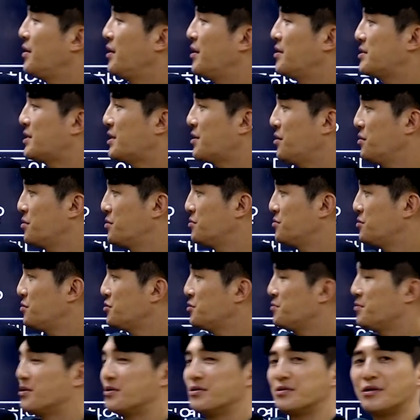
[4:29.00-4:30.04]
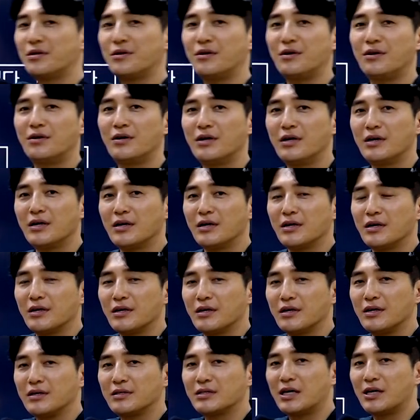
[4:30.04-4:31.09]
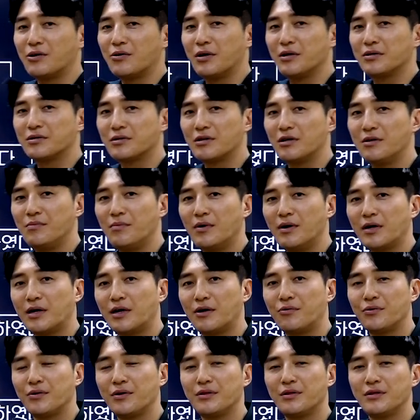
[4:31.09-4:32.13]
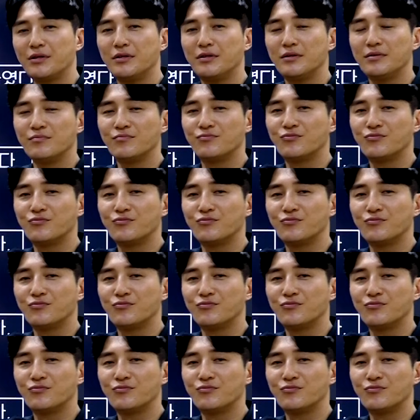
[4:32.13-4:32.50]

사료를 던져주면서 이 사료에서 설명하고 있는